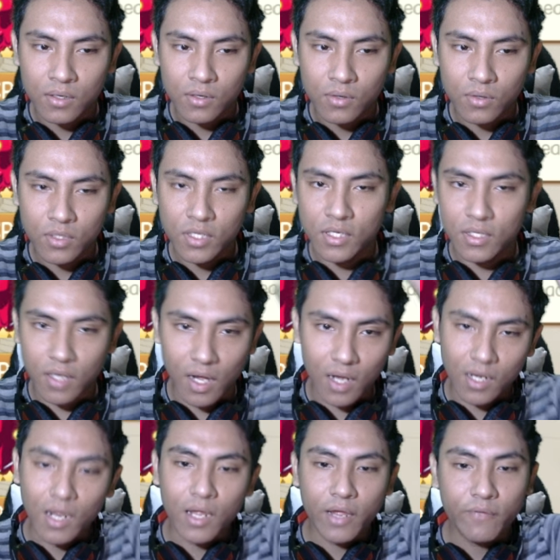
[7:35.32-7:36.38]
oh tidak
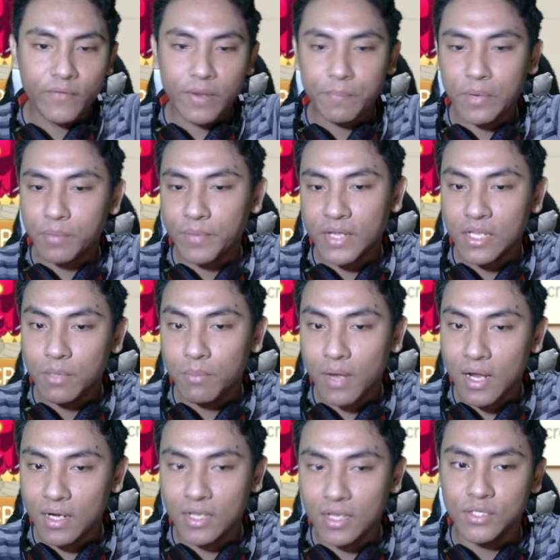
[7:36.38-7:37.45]
lah efek permennya
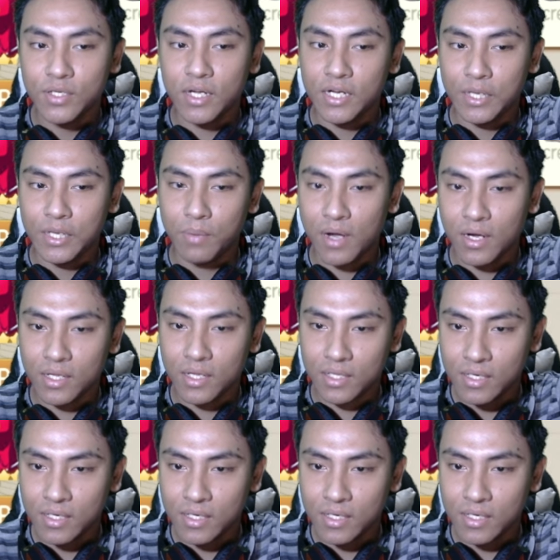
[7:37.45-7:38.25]
mana cuy aneh banget